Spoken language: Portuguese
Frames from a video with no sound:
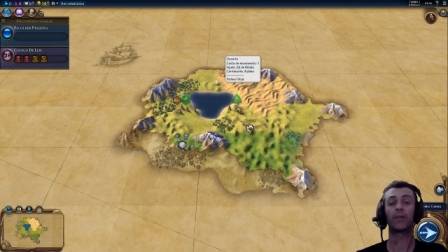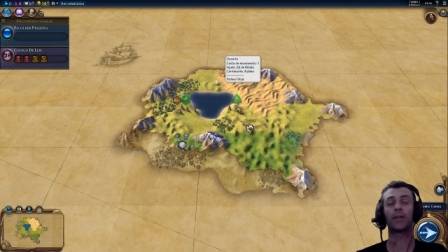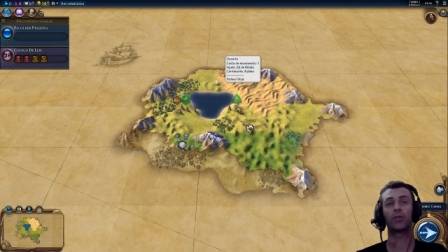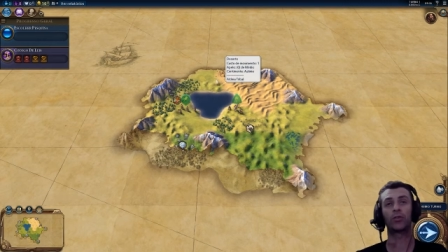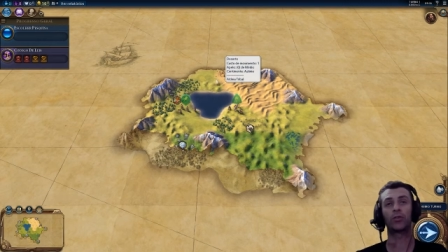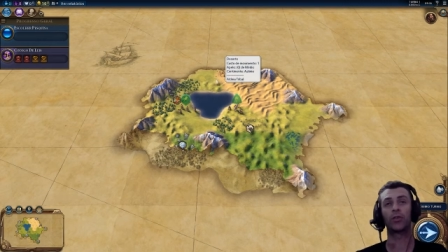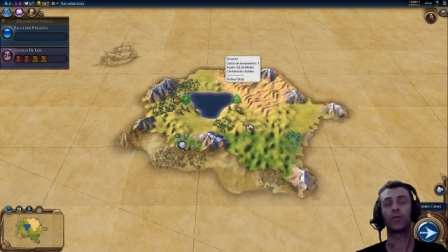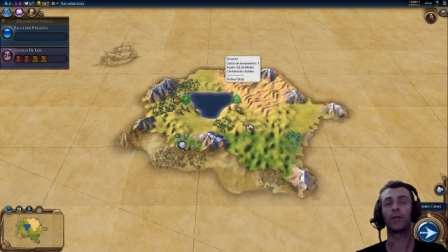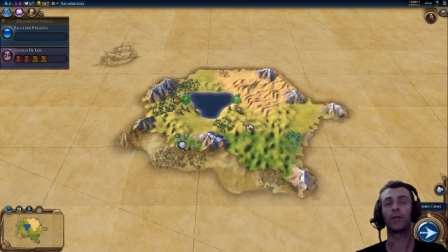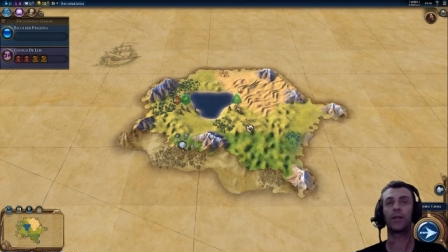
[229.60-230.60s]
tá os seus
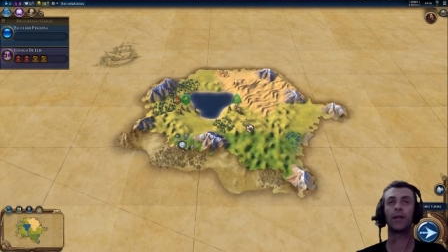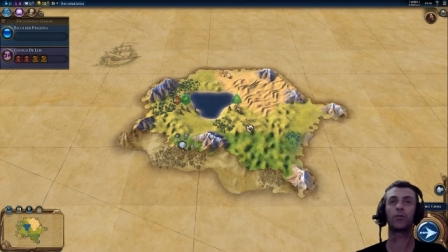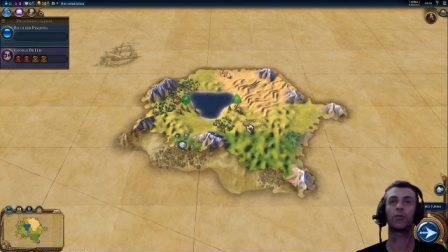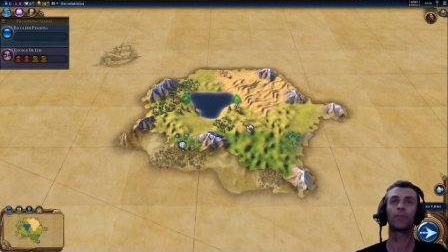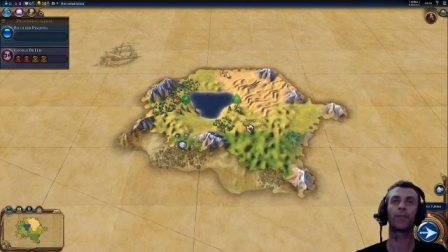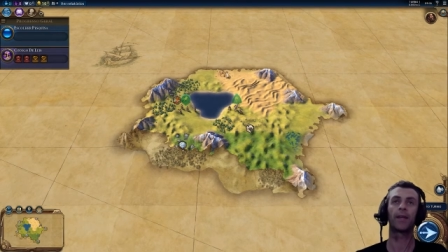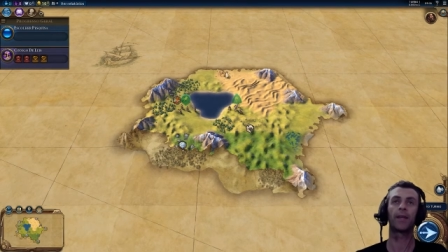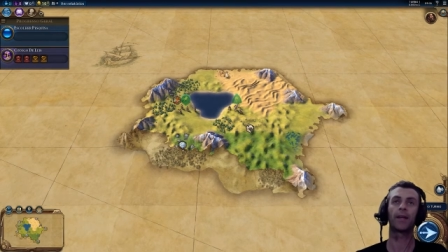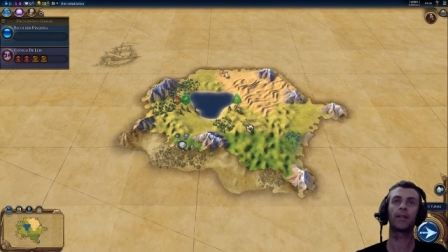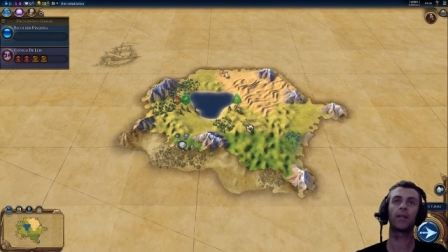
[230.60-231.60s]
adversários. E
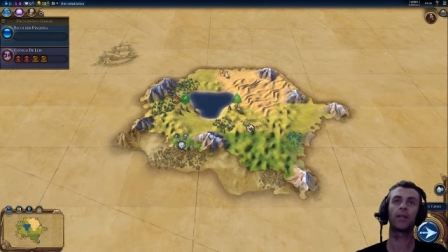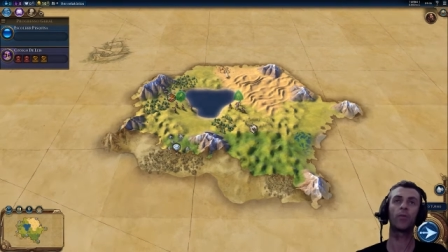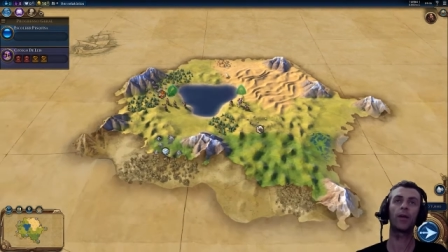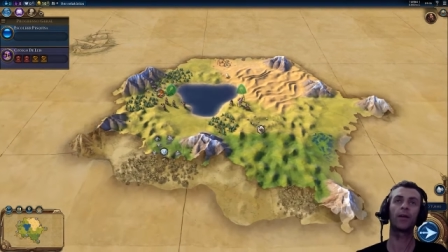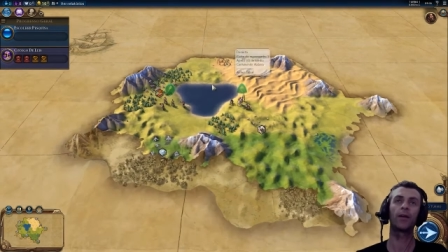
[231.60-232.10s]
aqui tem uma